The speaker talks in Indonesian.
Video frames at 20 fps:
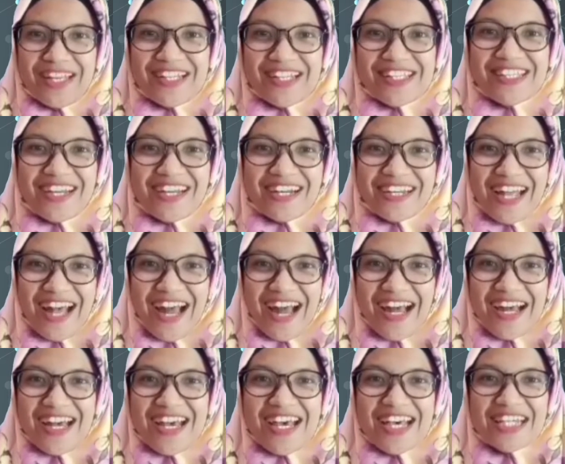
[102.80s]

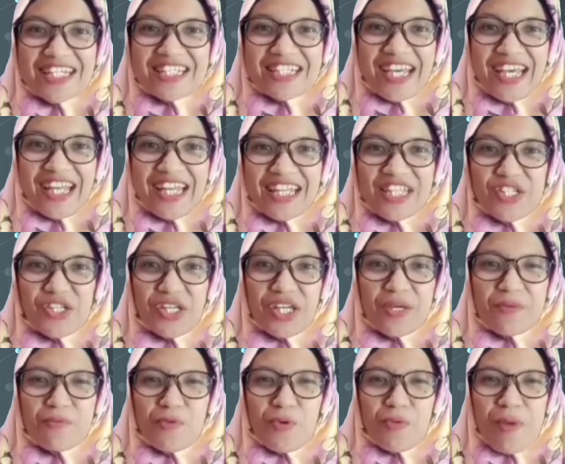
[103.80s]
Serta Challenge
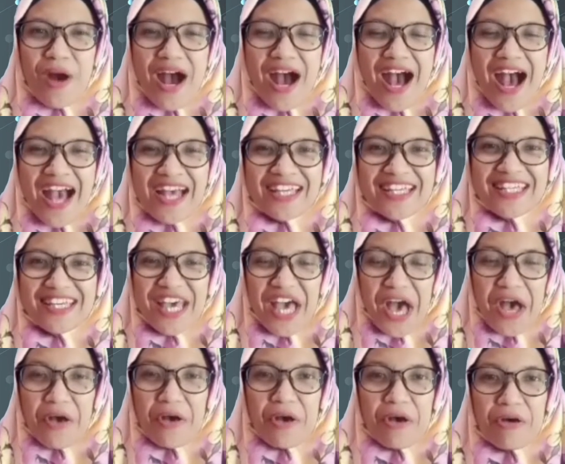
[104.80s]
Ibu
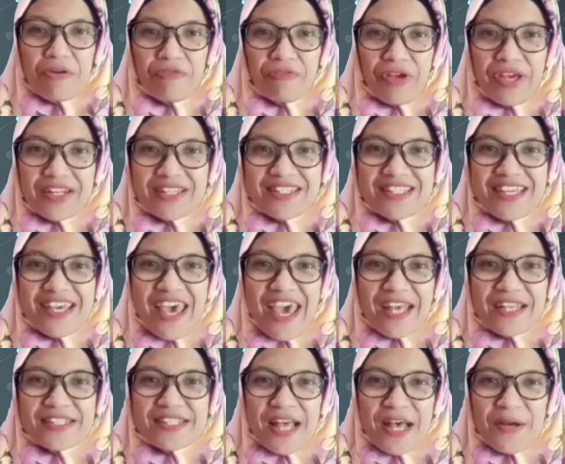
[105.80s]
Bahagia versi
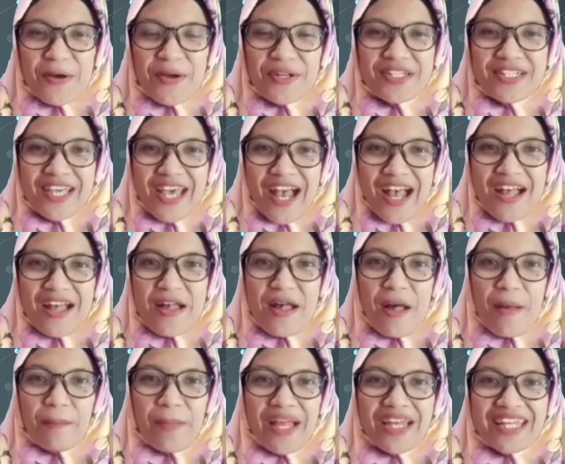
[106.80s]
Hexagonia
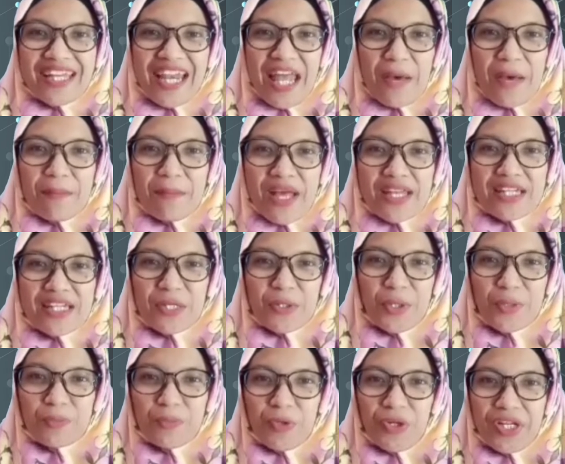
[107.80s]
paling lambat
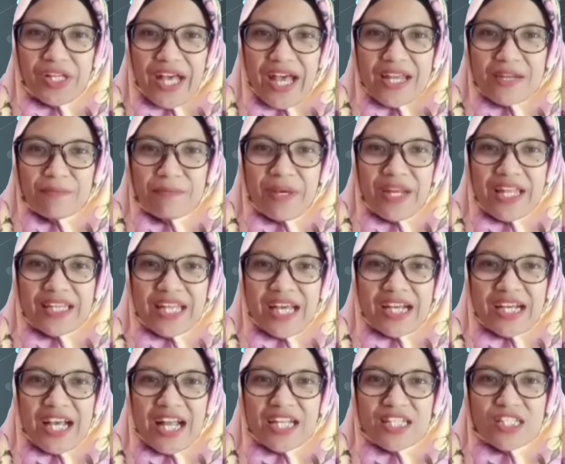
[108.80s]
dikumpulkan pada
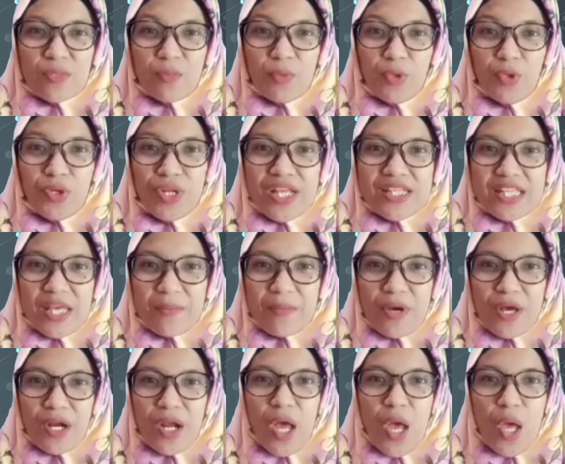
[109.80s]
tanggal 10
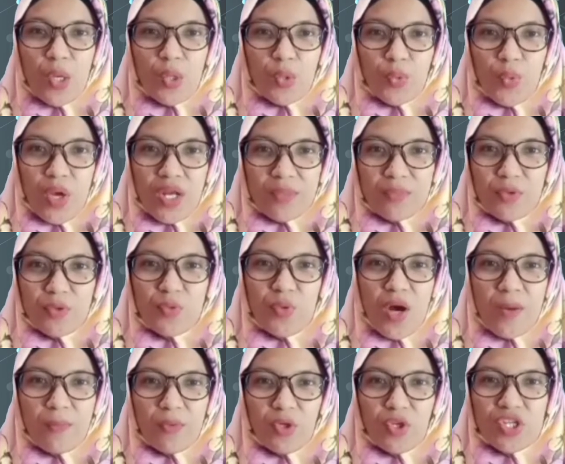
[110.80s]
Desember
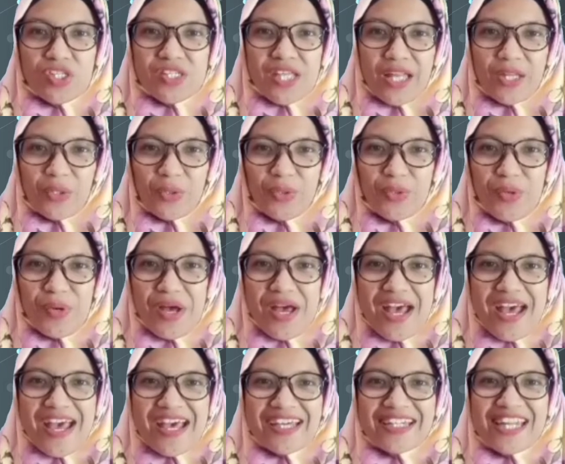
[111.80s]
2021
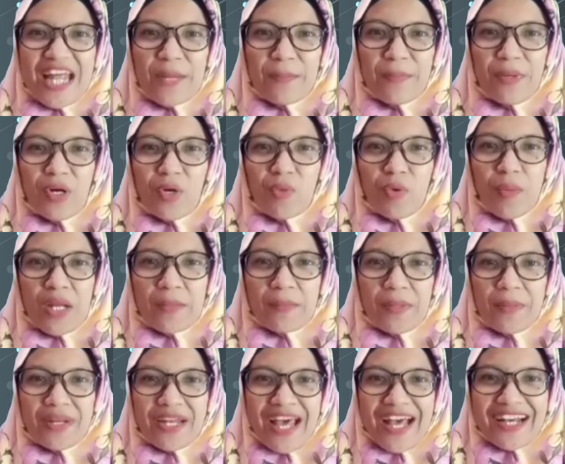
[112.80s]
dan pengumuman
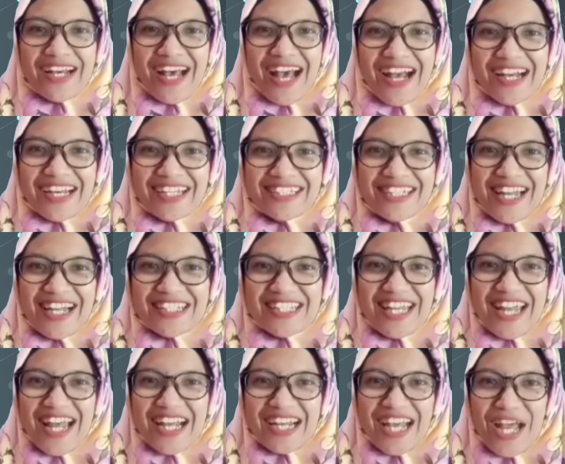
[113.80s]
pemenang akan
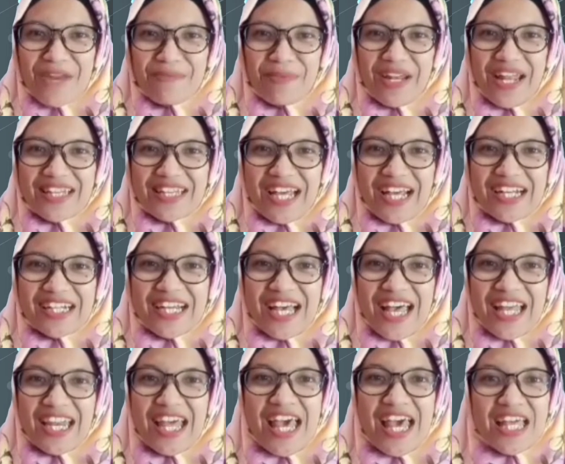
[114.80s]
dilaksanakan pada
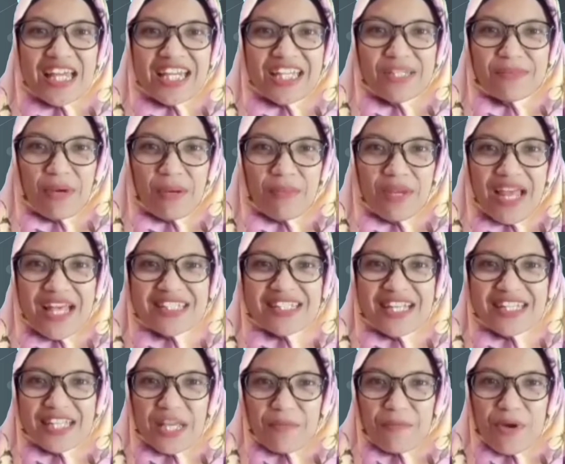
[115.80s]
tanggal 15
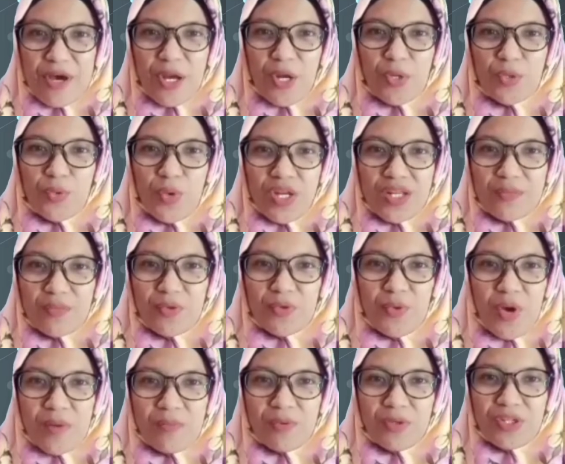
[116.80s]
Desember
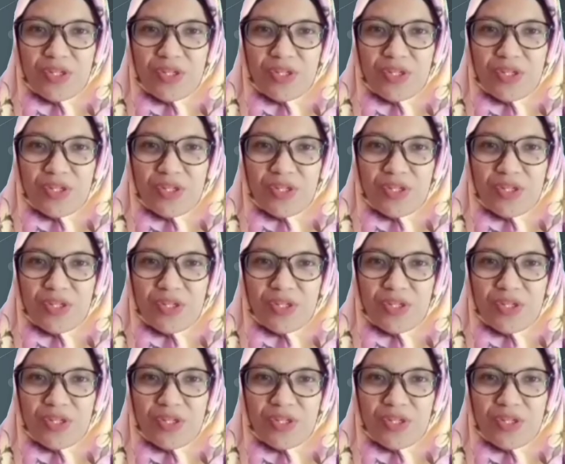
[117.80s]
2021.